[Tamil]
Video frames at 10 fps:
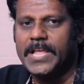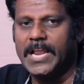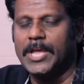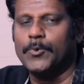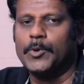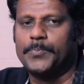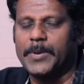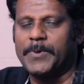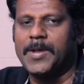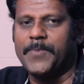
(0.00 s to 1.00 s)
இல்லை ஒரு
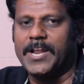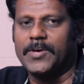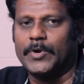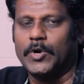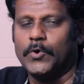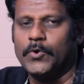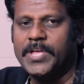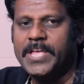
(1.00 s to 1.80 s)
பிரபலமானவர்களோ